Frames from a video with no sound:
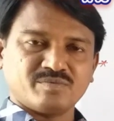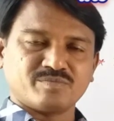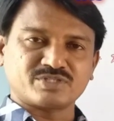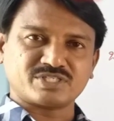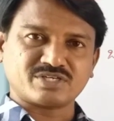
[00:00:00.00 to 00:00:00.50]

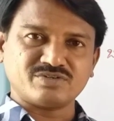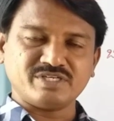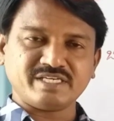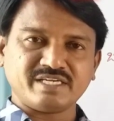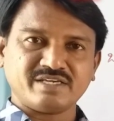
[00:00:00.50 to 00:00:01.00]
మృతిక
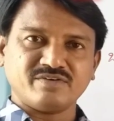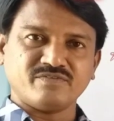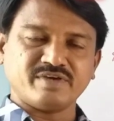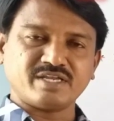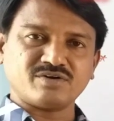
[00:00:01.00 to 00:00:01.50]
నుండి
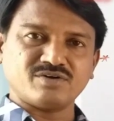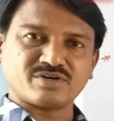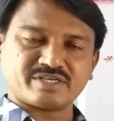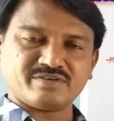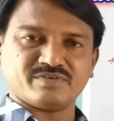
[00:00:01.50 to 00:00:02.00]

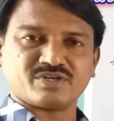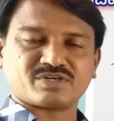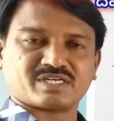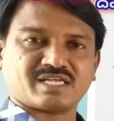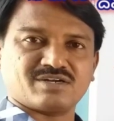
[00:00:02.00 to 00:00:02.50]
వేరులోకి వేరు
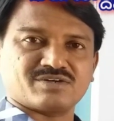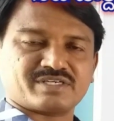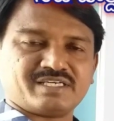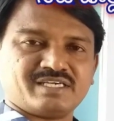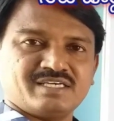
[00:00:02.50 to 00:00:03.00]

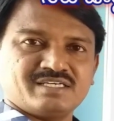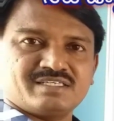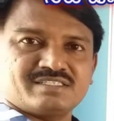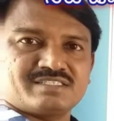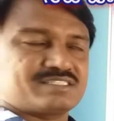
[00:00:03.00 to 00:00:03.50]
కణాలలోకి
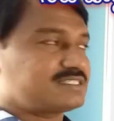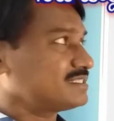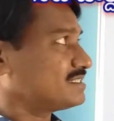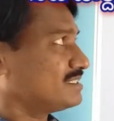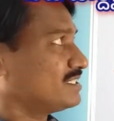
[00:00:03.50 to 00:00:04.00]

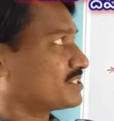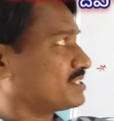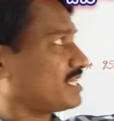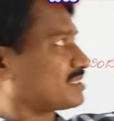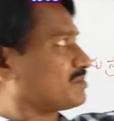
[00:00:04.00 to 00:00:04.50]

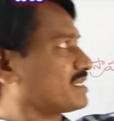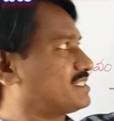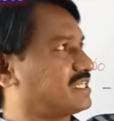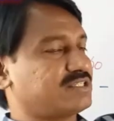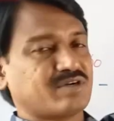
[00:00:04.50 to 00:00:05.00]
నిష్క్రియాత్మక
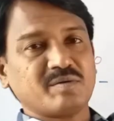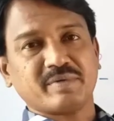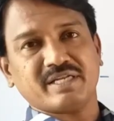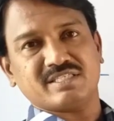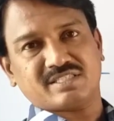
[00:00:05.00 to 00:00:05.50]
చర్య ద్వారా
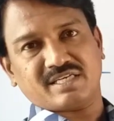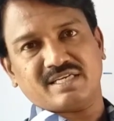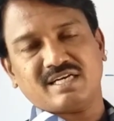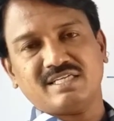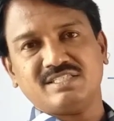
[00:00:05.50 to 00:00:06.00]
ప్రయాణిస్తాయి
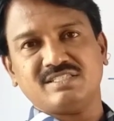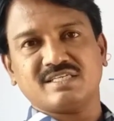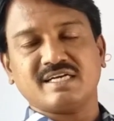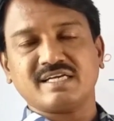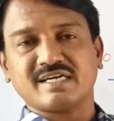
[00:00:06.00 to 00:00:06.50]
ఎలాంటి
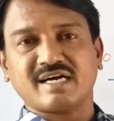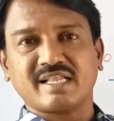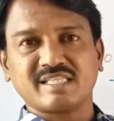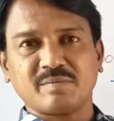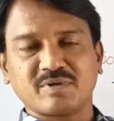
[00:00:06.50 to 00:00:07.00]
అంటే
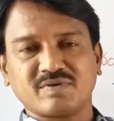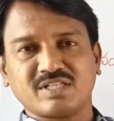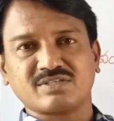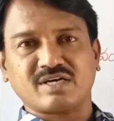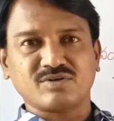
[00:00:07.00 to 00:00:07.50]
గాఢత
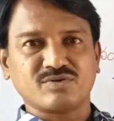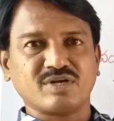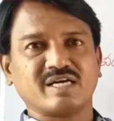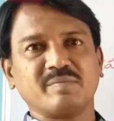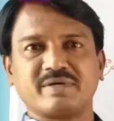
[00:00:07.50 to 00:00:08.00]
ప్రవణతకు
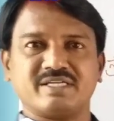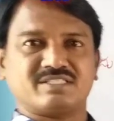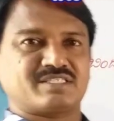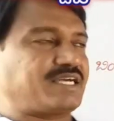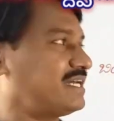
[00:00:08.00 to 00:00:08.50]
అనుకూలంగా
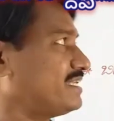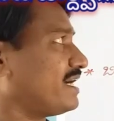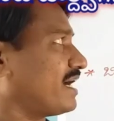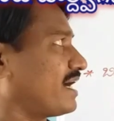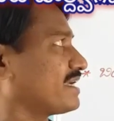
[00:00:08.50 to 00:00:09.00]
ప్రయాణిస్తాయి అదే
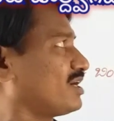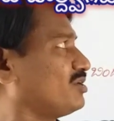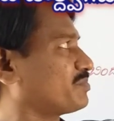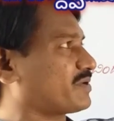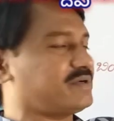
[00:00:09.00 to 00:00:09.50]

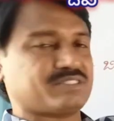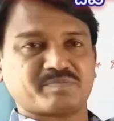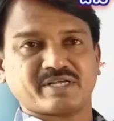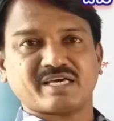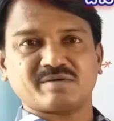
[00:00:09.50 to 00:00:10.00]
అయాన్లు ప్రవేశ
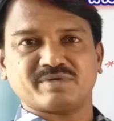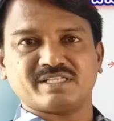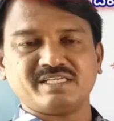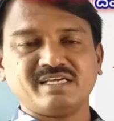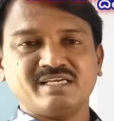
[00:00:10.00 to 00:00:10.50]
ప్రయాణం
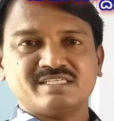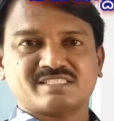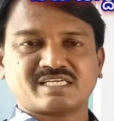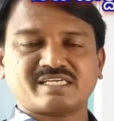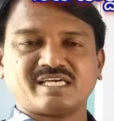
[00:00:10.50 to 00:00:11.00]
అనేది
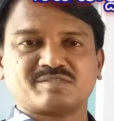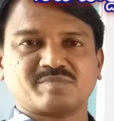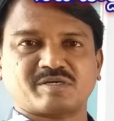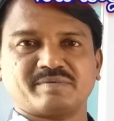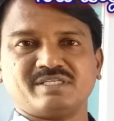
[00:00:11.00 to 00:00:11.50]

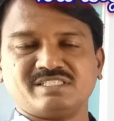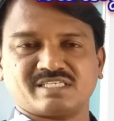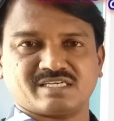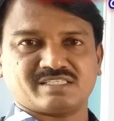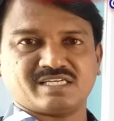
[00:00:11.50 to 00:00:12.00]
సక్రియాత్మకమైన
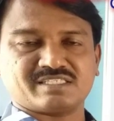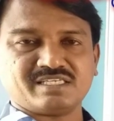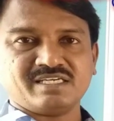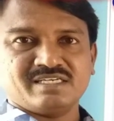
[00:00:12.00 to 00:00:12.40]
చర్య దానికి